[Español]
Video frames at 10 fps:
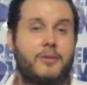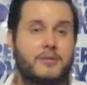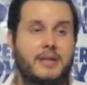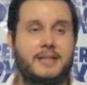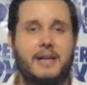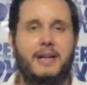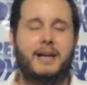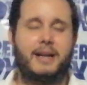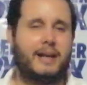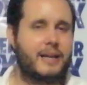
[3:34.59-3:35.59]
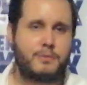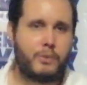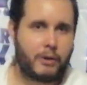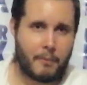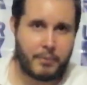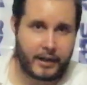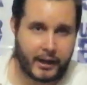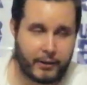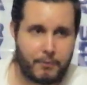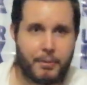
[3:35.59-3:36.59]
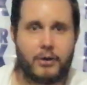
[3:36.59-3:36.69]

Entonces, es muy complicado.